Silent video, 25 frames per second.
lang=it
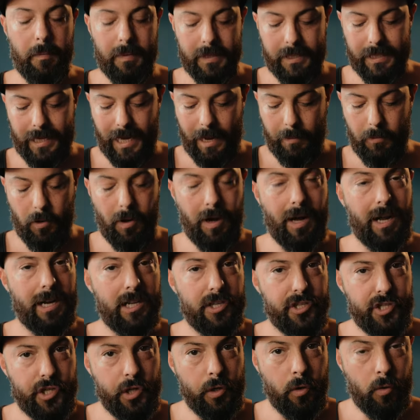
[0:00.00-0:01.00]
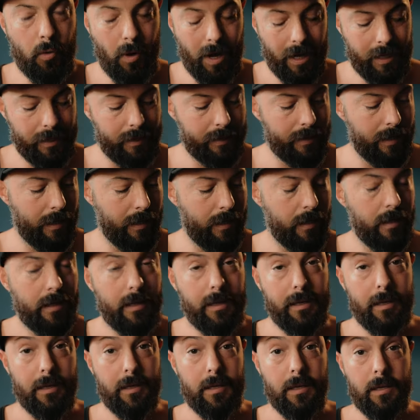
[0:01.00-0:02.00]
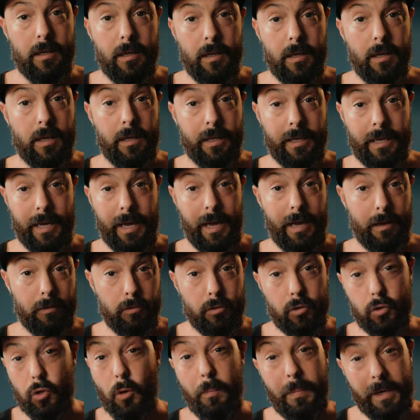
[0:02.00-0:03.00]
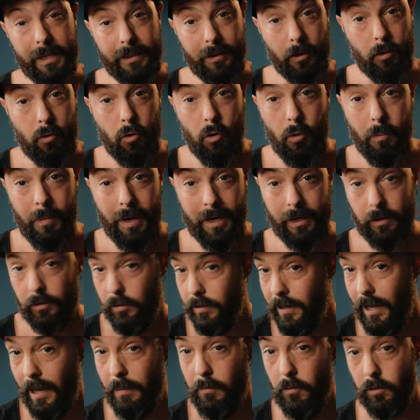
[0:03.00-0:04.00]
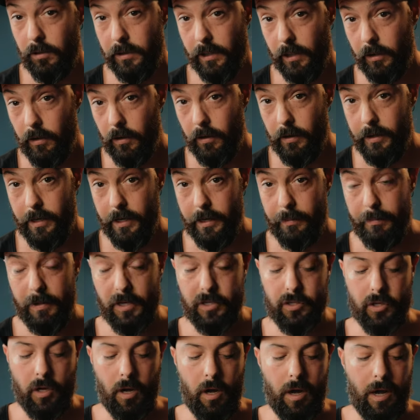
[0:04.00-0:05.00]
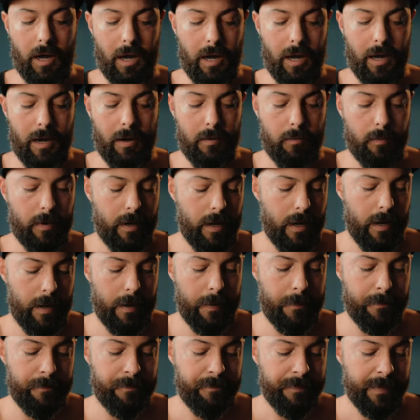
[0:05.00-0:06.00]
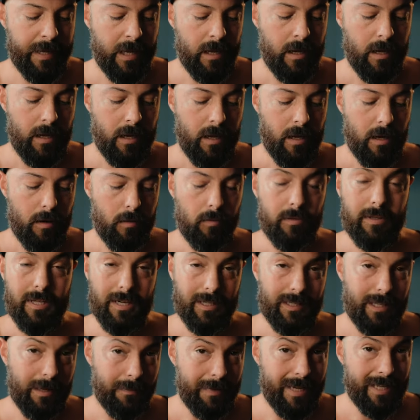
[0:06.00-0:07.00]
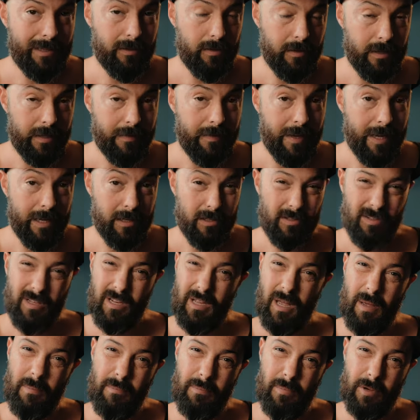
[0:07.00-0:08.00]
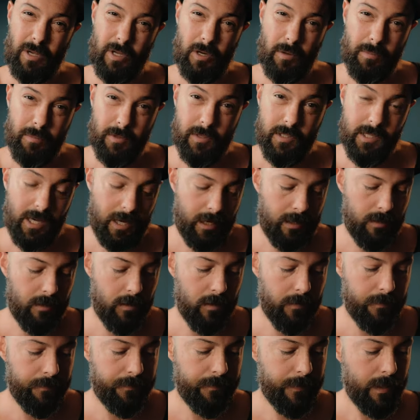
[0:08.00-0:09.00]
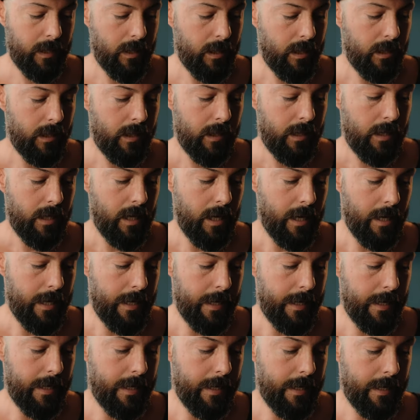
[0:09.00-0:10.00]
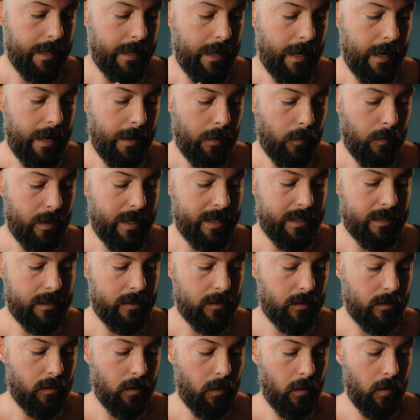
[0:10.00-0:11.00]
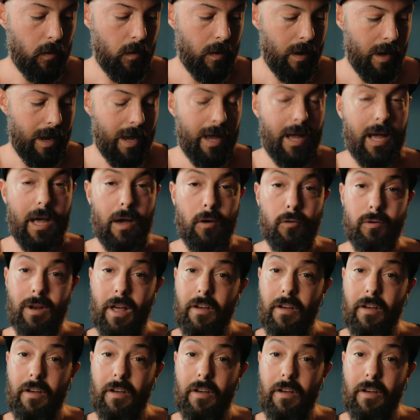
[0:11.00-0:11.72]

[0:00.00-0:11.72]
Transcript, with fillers: passiamo al 50 che è un Super Takumar, non è multicoded, perciò ha una, un trattamento diverso, è un pochino più giallo. E questo è un